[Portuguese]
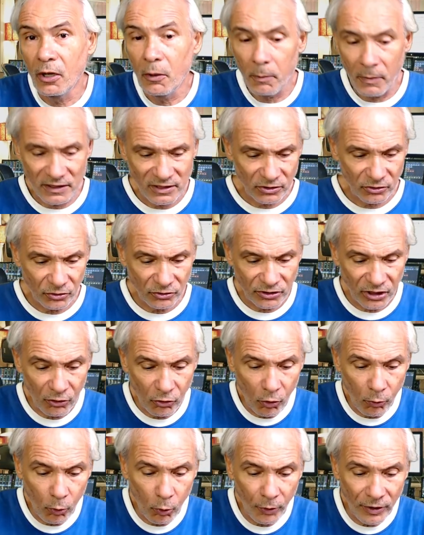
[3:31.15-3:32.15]
Mas eu não tenho
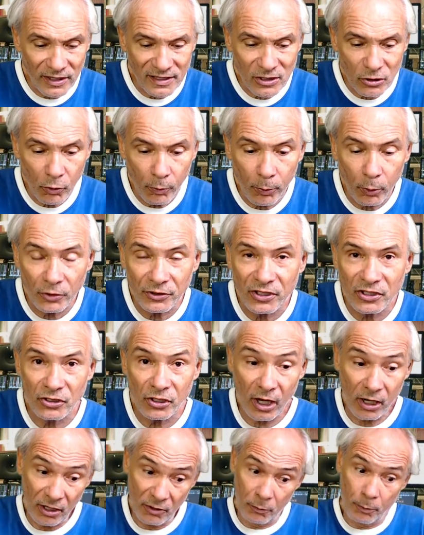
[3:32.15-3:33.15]
como conhecer o poder
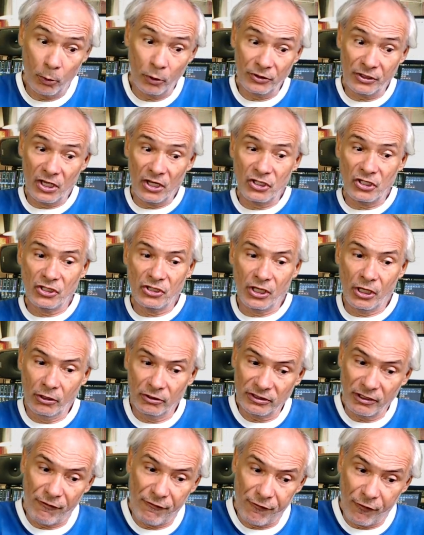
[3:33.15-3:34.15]
de Deus. Ah, o poder de
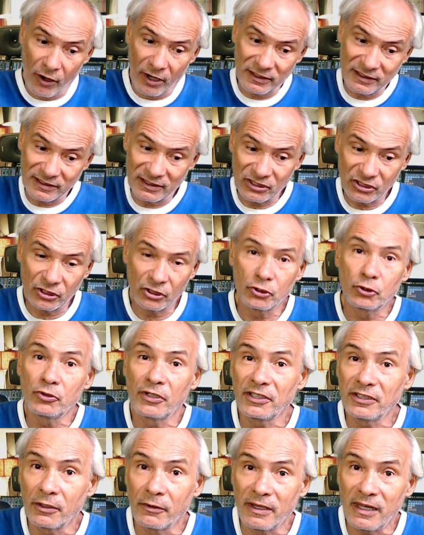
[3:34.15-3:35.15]
Deus é fora das
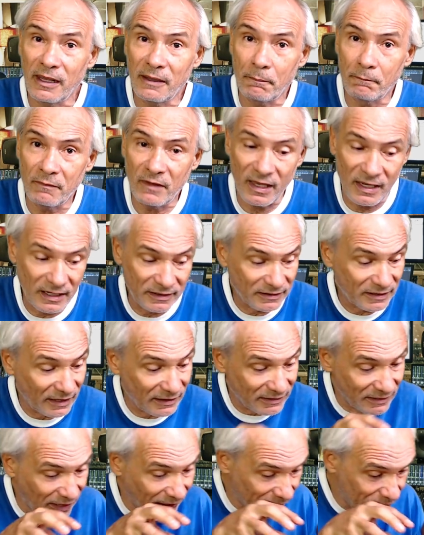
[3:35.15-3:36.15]
Escrituras. Não, ele está é, ele é, tá
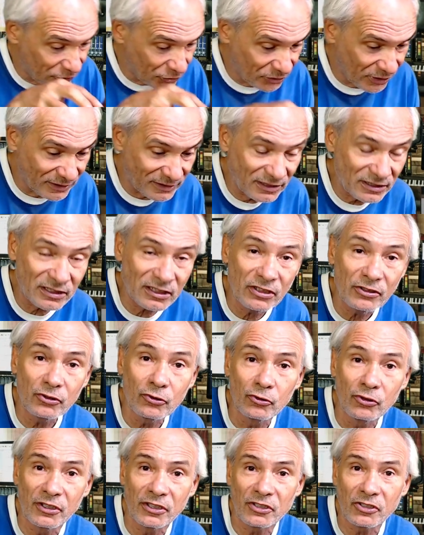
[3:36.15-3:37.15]
dentro das
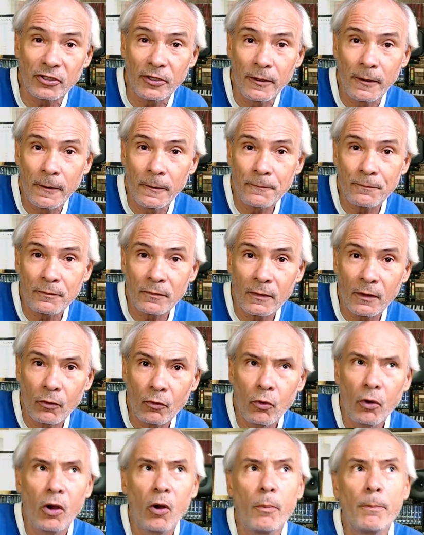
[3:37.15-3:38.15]
Escrituras.
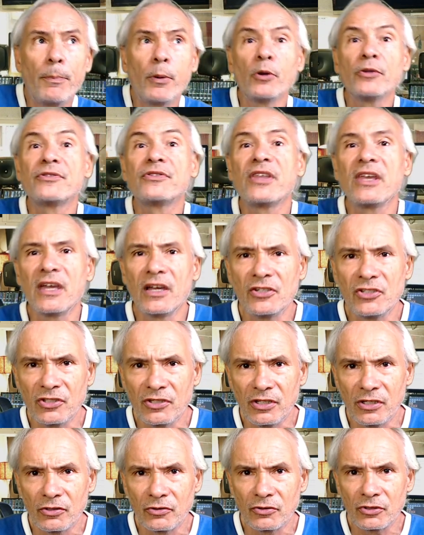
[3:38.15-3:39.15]
Qual é o poder de
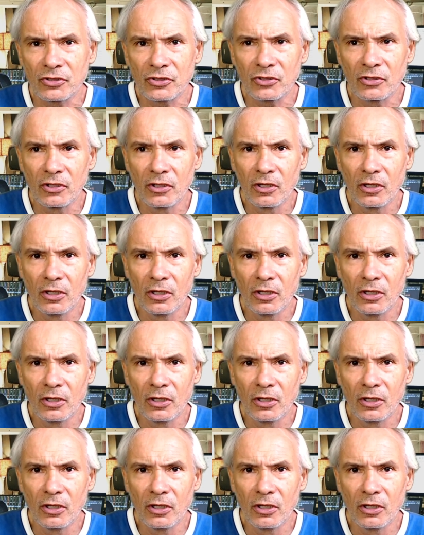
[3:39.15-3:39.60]
Deus?